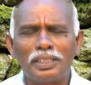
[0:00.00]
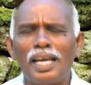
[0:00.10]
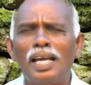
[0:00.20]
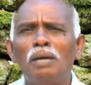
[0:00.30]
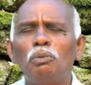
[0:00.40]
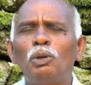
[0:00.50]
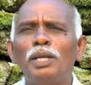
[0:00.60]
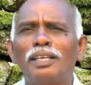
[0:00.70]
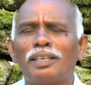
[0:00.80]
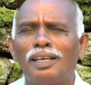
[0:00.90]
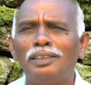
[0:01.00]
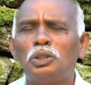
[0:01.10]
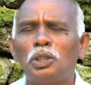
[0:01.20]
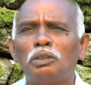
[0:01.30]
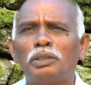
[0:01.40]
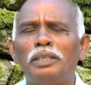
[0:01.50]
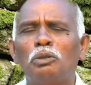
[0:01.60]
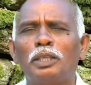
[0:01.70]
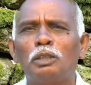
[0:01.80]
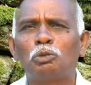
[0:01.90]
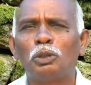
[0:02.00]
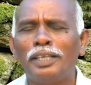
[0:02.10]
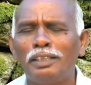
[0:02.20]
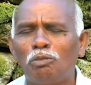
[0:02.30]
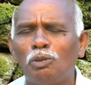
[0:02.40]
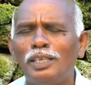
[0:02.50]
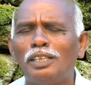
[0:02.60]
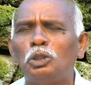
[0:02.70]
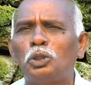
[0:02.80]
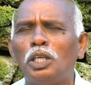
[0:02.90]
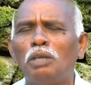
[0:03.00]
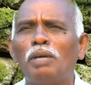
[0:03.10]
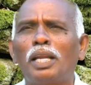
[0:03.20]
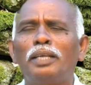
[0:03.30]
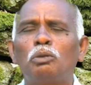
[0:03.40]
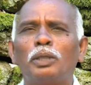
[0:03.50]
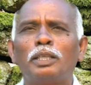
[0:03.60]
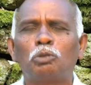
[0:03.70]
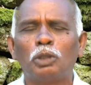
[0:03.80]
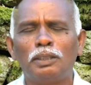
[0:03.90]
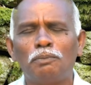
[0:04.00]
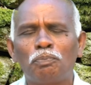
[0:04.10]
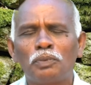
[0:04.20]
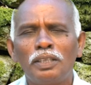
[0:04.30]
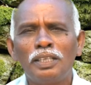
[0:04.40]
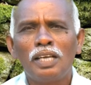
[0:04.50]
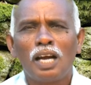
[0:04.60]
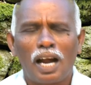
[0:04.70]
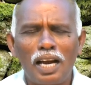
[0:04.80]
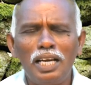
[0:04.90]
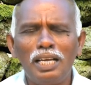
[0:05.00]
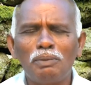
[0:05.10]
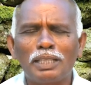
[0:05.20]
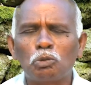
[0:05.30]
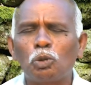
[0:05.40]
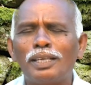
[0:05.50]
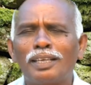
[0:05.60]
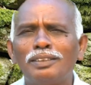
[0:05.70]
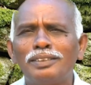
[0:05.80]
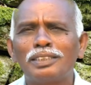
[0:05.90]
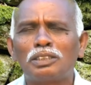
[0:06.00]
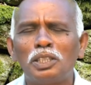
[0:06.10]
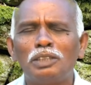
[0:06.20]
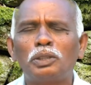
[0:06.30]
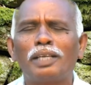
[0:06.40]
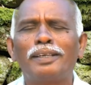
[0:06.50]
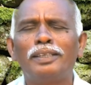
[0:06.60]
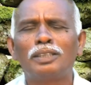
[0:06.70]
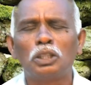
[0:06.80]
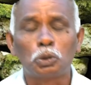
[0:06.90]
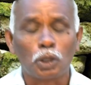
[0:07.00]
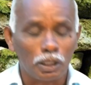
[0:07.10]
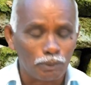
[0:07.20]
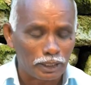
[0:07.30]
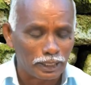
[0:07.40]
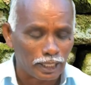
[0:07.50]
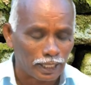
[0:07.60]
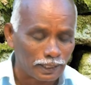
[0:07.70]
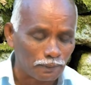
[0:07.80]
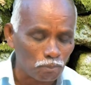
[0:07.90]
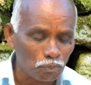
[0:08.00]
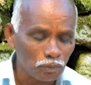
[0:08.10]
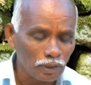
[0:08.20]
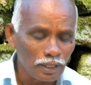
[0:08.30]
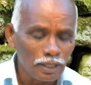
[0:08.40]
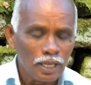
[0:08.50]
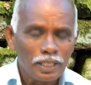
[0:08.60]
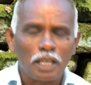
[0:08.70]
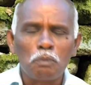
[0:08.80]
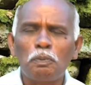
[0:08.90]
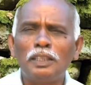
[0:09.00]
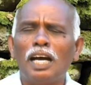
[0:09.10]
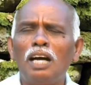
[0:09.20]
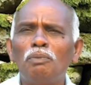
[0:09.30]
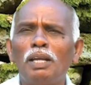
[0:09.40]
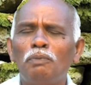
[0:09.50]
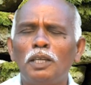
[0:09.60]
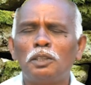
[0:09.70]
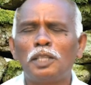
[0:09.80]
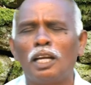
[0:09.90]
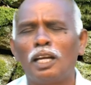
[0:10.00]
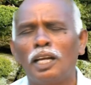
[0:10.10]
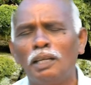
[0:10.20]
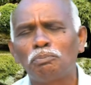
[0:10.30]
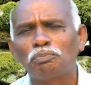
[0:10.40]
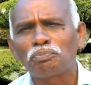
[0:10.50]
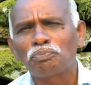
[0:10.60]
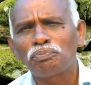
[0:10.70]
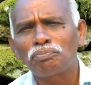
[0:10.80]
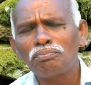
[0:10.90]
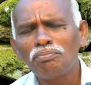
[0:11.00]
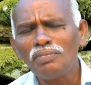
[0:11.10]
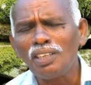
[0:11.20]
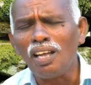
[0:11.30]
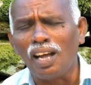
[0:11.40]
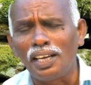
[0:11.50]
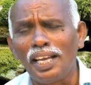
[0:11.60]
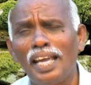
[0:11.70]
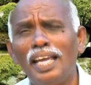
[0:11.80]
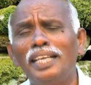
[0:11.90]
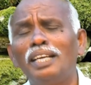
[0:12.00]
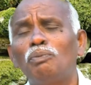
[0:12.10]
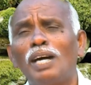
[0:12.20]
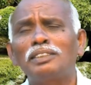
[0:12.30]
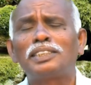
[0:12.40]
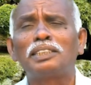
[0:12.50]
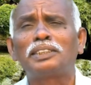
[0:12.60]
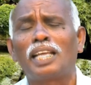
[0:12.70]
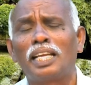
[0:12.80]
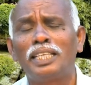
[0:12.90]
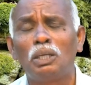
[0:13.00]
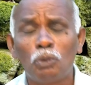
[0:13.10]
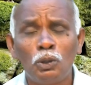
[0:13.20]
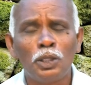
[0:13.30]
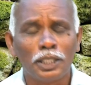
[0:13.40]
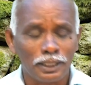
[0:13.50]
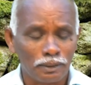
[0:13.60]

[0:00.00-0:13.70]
தேவனுடைய ராஜ்யத்தை குறித்து நித்திய ஜீவனை குறித்து ஆண்டவர் தொடர்ந்து சீஷர்களுக்கு சொல்லி வருகிறார் என் பிதாவின் வீட்டில் அநேக வாசஸ்தலங்கள் உண்டு